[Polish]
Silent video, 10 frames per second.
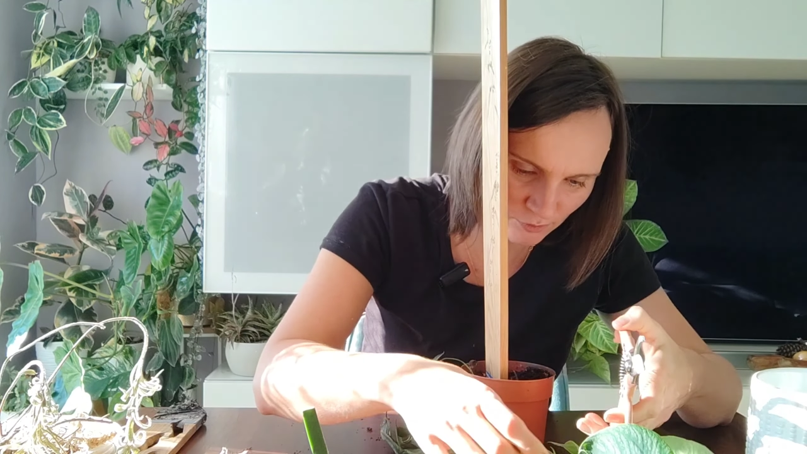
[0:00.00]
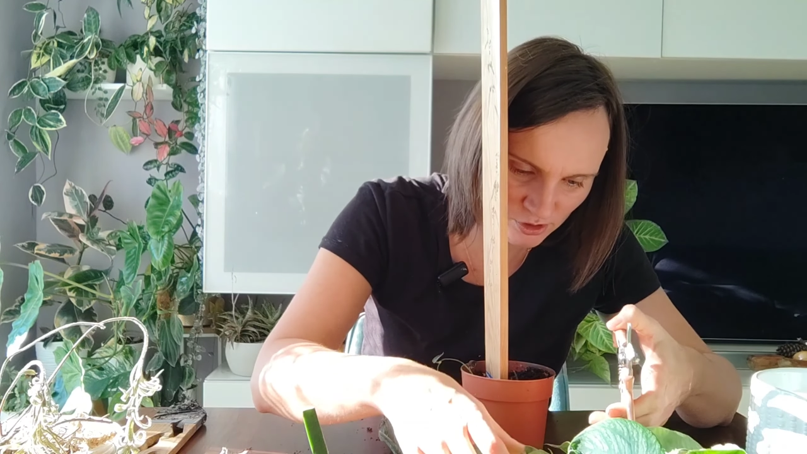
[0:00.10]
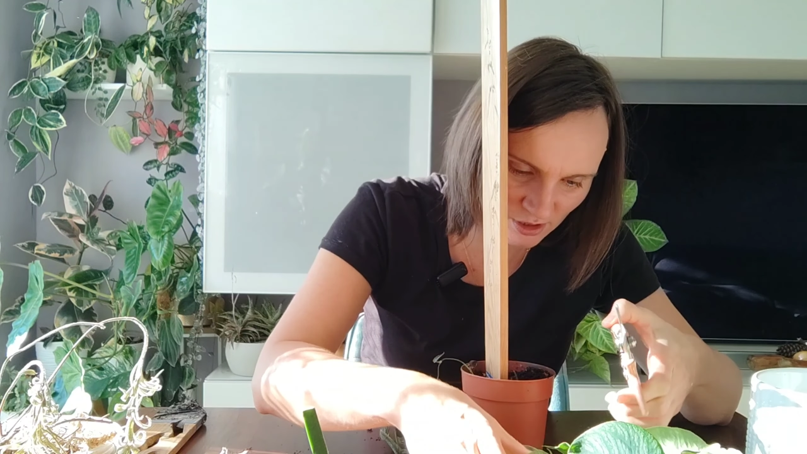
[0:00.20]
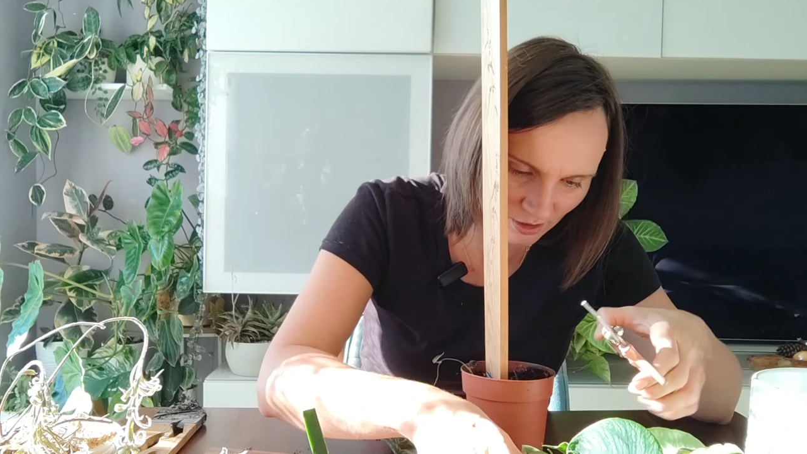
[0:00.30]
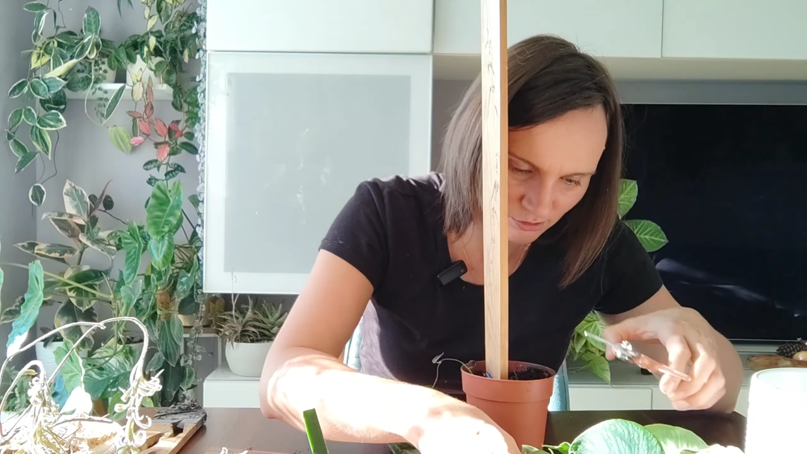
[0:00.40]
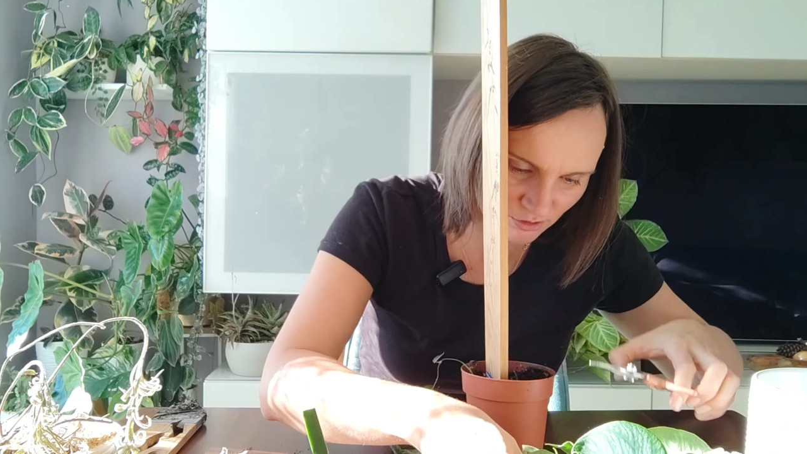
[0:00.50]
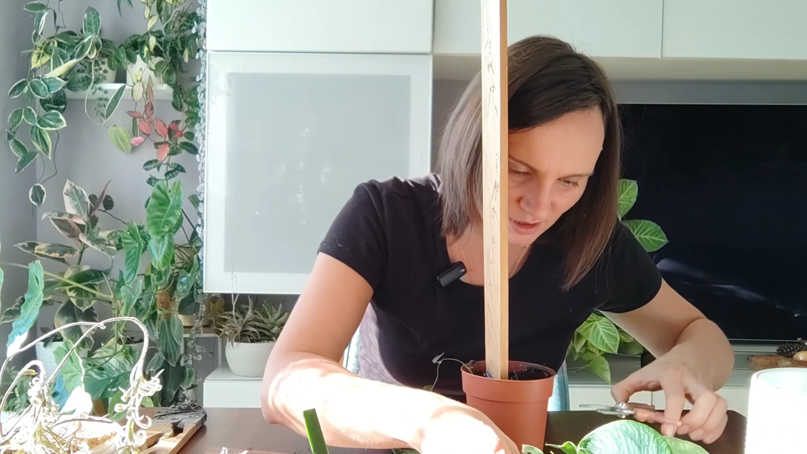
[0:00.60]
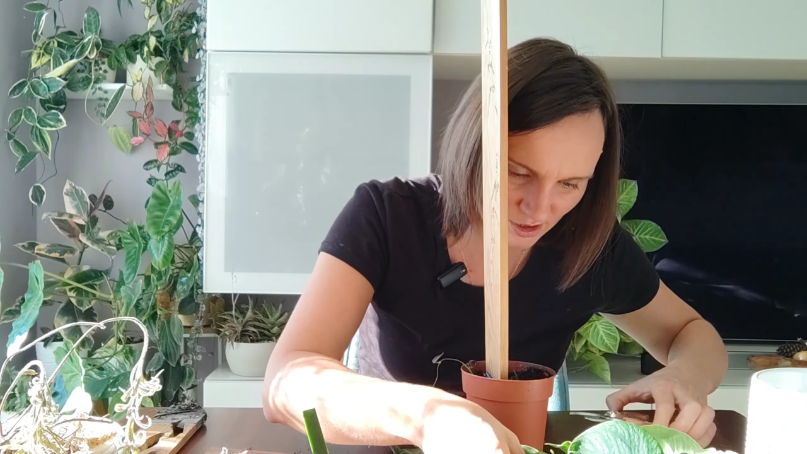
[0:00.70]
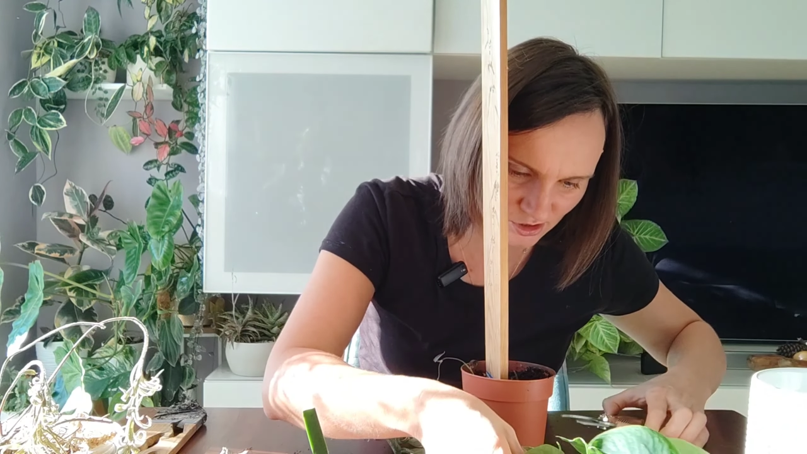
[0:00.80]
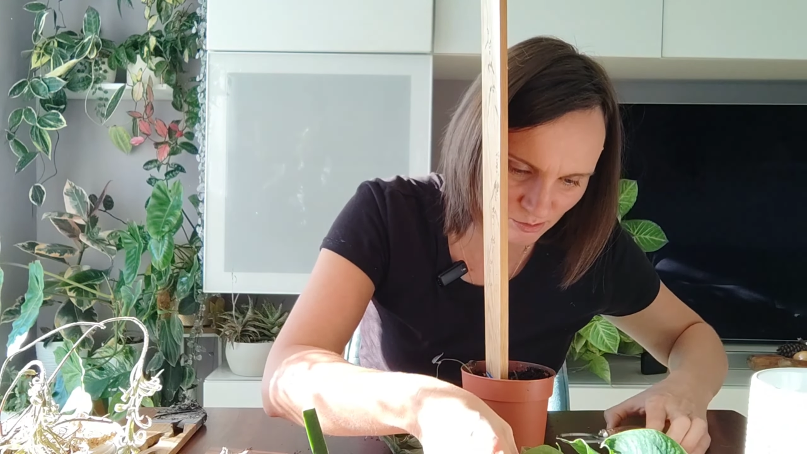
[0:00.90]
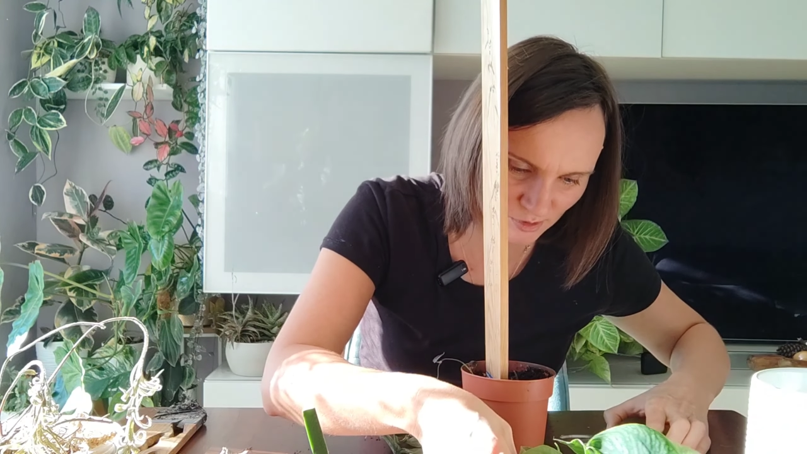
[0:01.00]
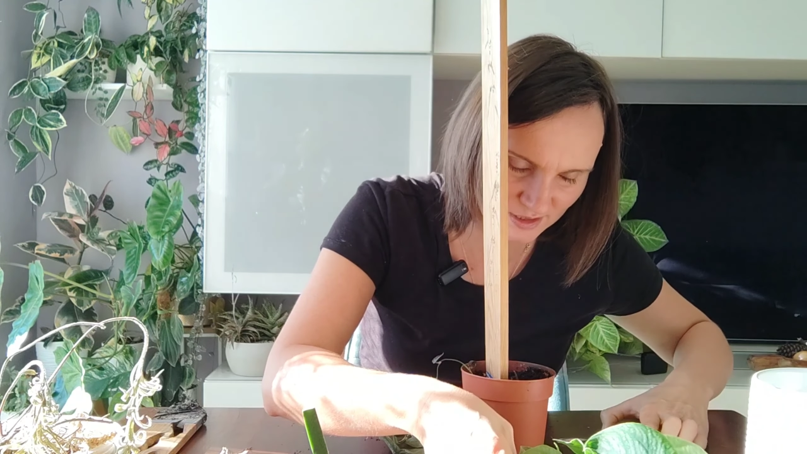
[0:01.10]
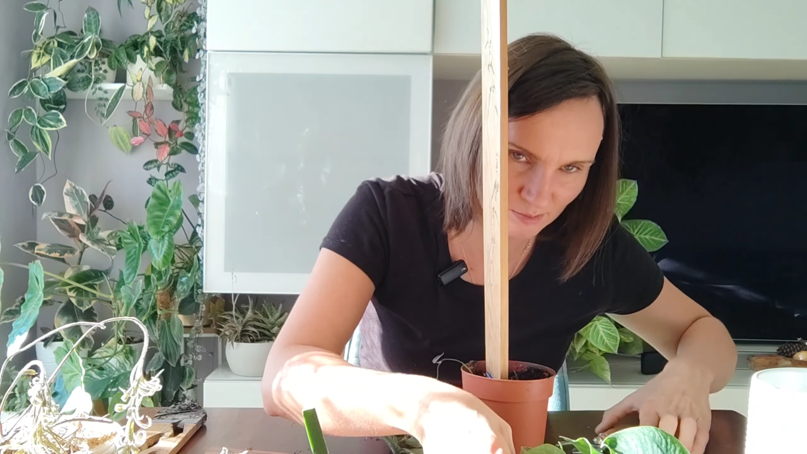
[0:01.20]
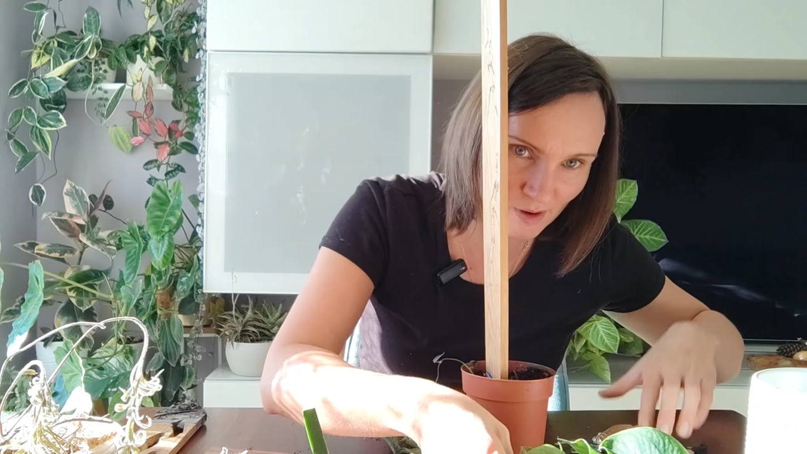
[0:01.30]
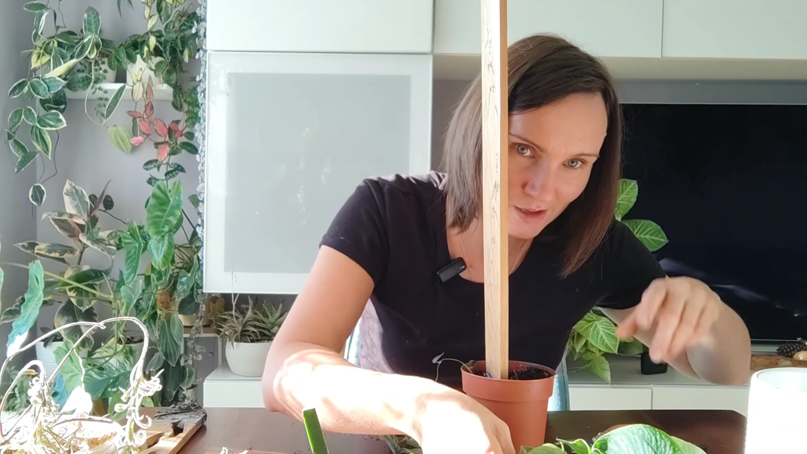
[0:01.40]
w roślinach, to za każdym razem,